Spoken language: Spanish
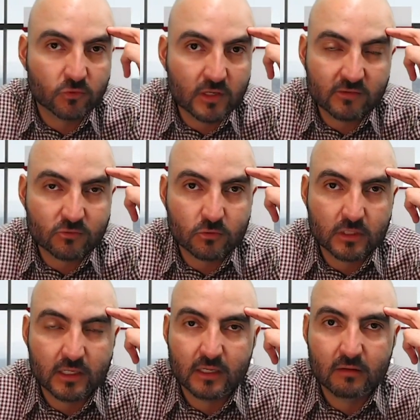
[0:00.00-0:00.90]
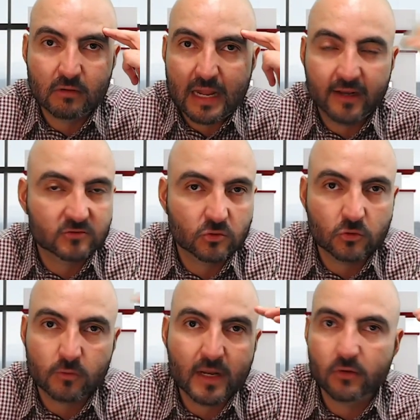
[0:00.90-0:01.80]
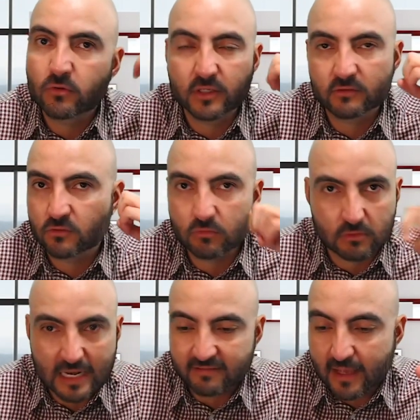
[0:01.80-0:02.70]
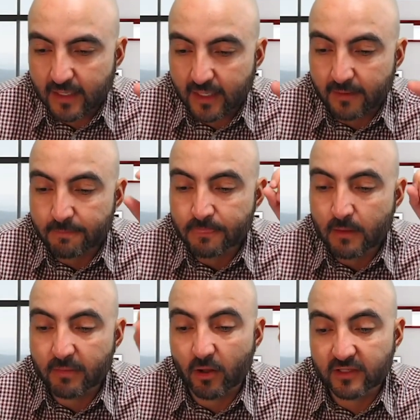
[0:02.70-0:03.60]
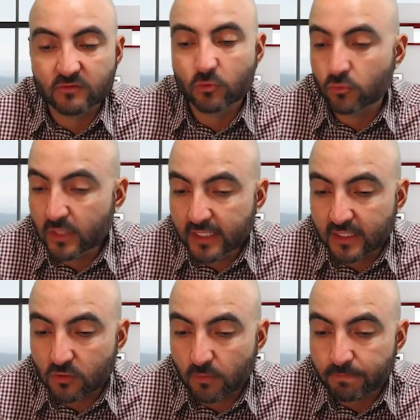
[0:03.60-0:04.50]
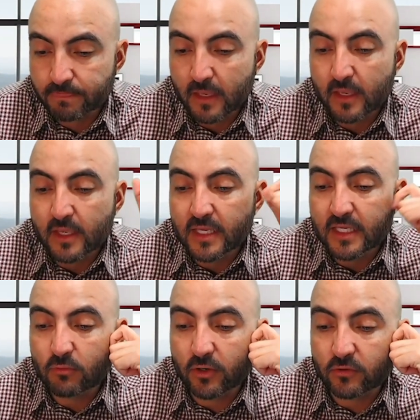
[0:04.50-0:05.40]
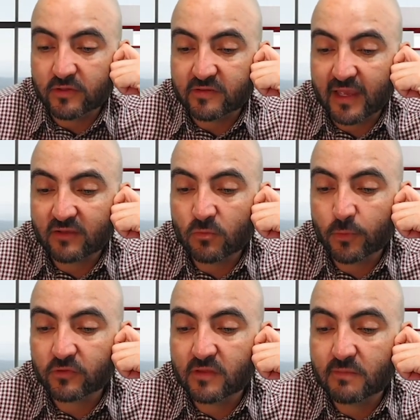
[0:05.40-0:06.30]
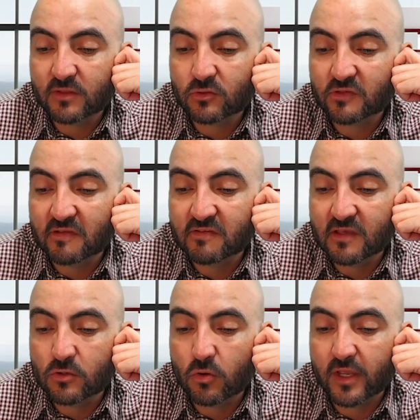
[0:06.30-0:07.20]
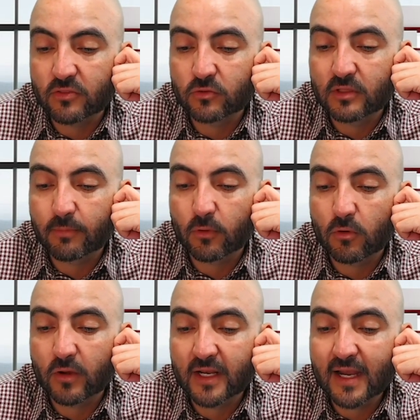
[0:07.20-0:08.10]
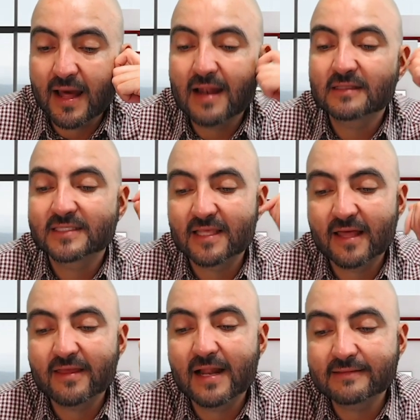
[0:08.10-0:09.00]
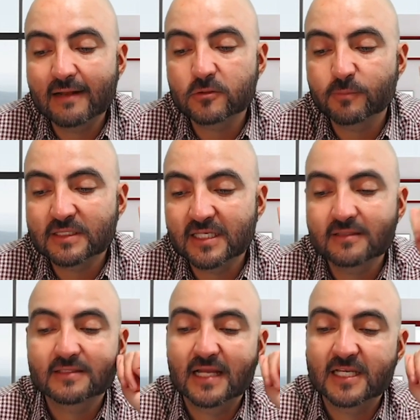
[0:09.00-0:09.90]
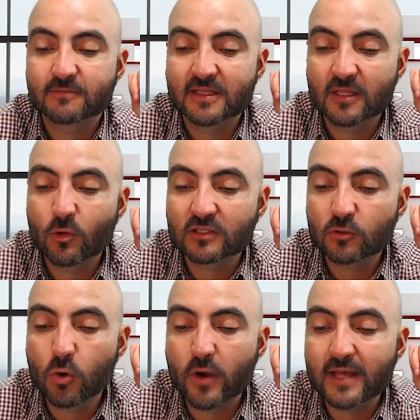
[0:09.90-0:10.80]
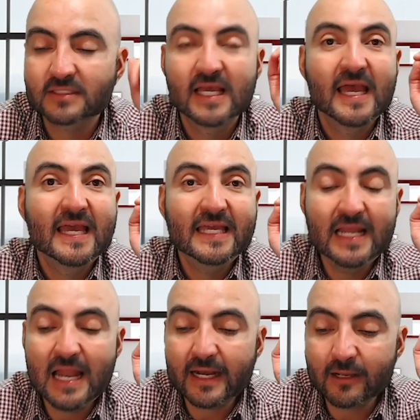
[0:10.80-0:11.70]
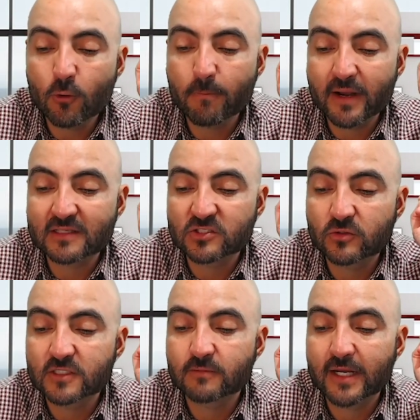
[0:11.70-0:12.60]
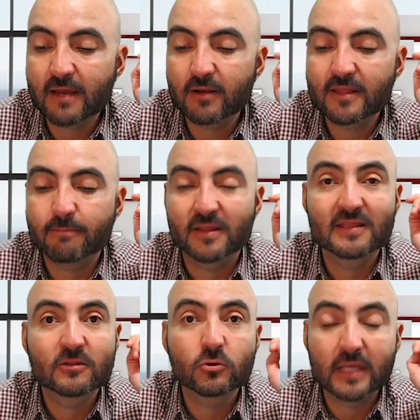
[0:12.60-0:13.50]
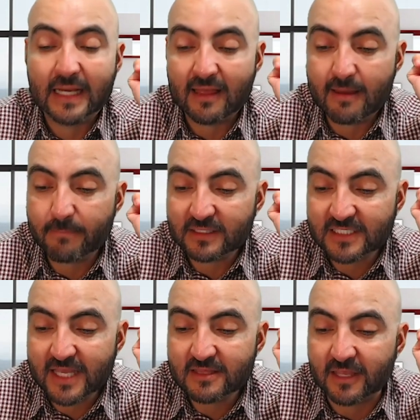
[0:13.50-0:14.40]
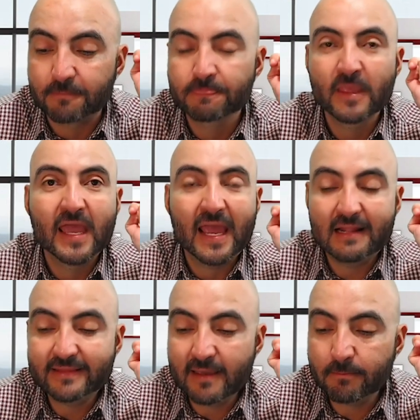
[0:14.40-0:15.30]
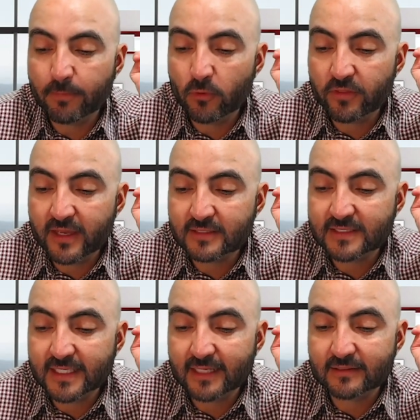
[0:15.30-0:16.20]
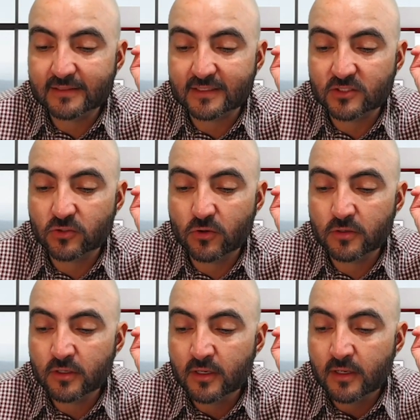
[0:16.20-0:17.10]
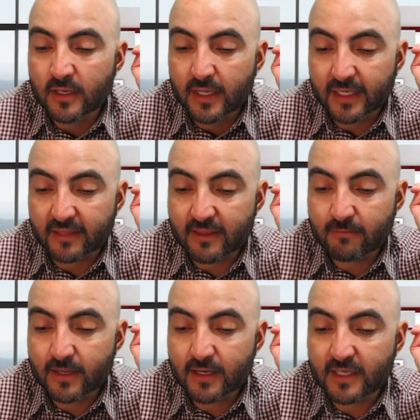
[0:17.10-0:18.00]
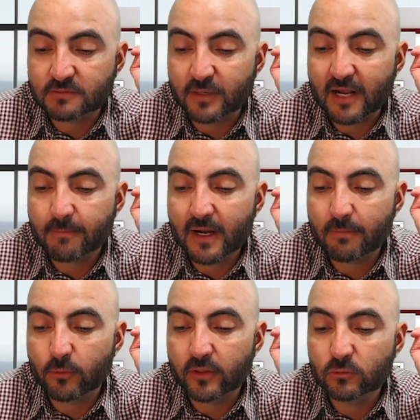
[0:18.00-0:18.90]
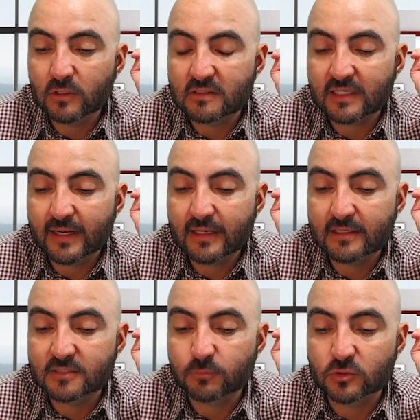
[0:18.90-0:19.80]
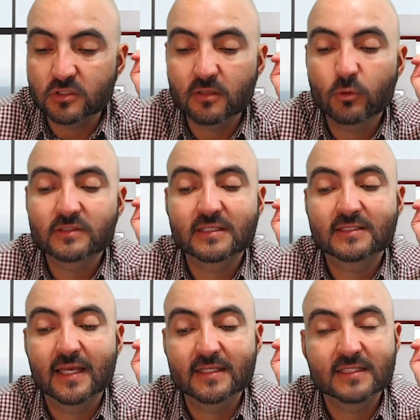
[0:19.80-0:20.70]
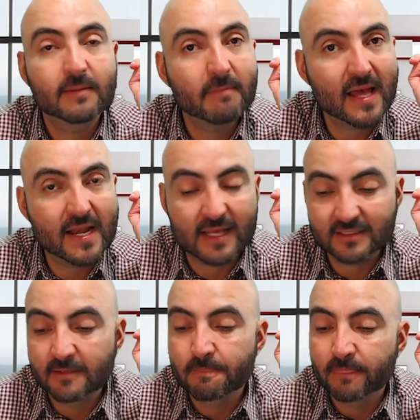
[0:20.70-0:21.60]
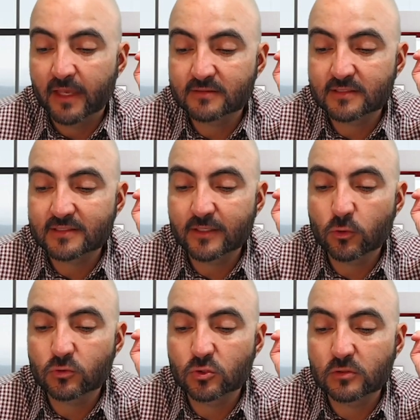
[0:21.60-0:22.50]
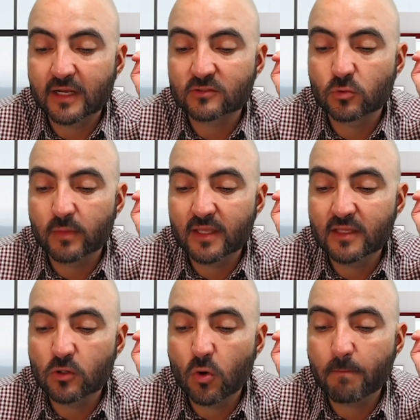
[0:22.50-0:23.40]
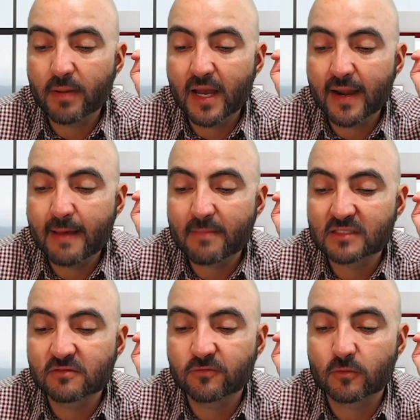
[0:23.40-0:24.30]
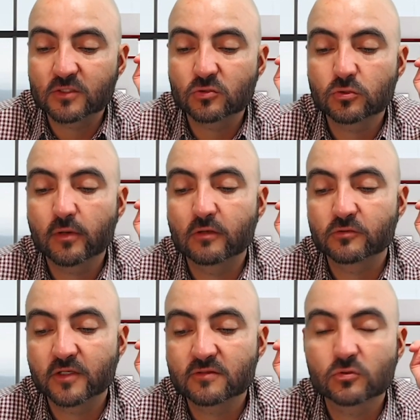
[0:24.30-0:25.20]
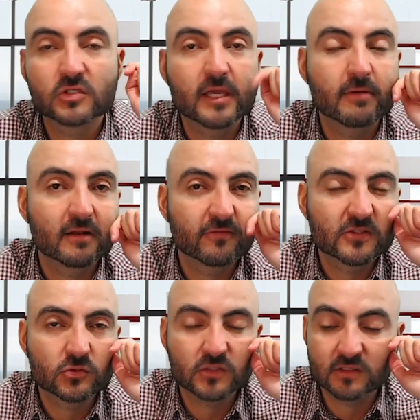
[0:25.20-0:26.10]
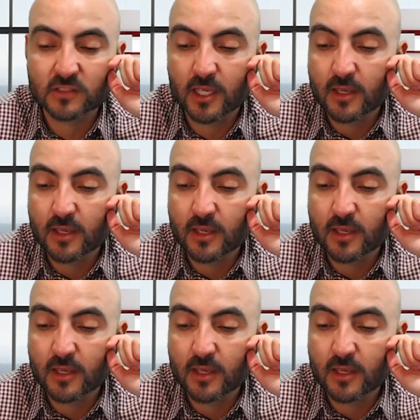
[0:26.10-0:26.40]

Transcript: esto de la erección normal, ¿no? Que es con la sangre, pero aquí es con un líquido. Y bueno, dice, es un procedimiento sencillo en donde por lo general se da de alta a los pacientes a las 24 horas y la recuperación es variable dependiendo de cada paciente. El tiempo de cicatrización que deben esperar para poder utilizar el dispositivo es de 6 semanas. Es necesario consultar a su médico para más información sobre los riesgos y beneficios de este